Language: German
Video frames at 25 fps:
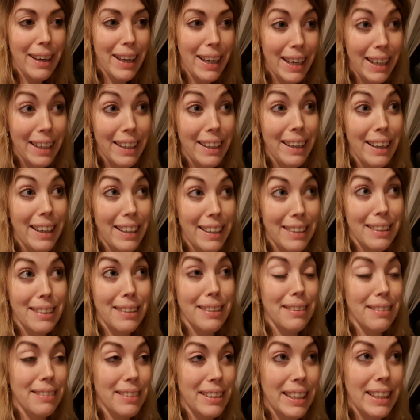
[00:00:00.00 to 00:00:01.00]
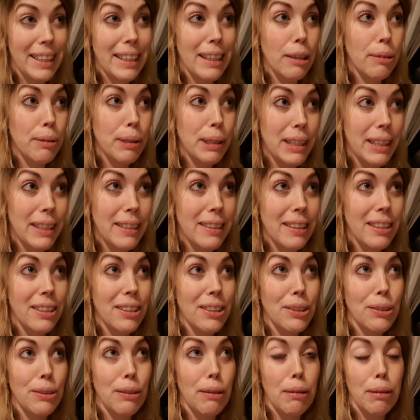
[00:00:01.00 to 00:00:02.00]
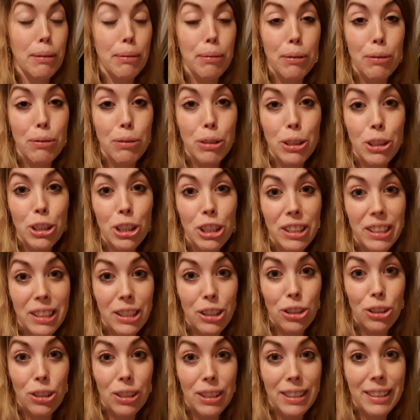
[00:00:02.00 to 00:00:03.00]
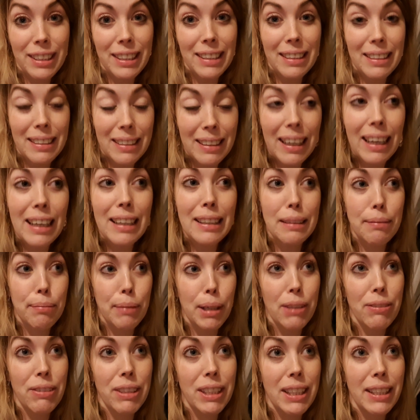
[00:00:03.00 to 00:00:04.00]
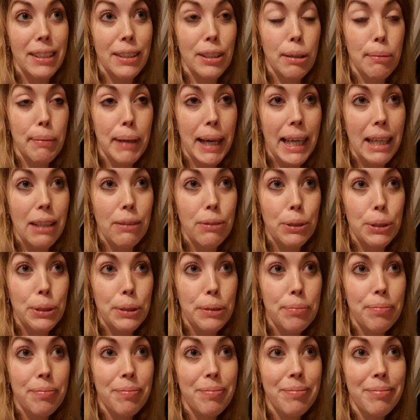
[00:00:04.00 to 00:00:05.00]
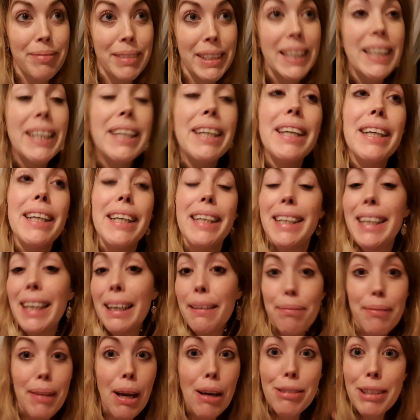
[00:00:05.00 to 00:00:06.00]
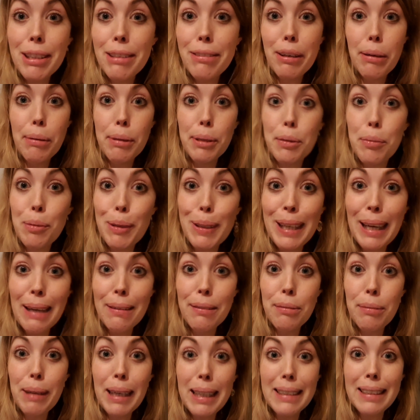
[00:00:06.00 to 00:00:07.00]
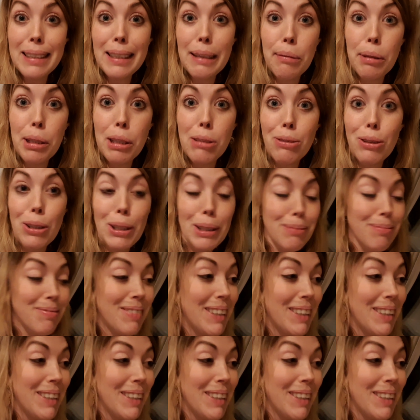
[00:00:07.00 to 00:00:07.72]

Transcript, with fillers: Ey, echt. Ich glaube, euch geht es auch so, aber man wünscht sich schon, dass es alles mal wieder normaler wird. Ja, auf jeden Fall bin ich spontan zum Gastgeber geworden.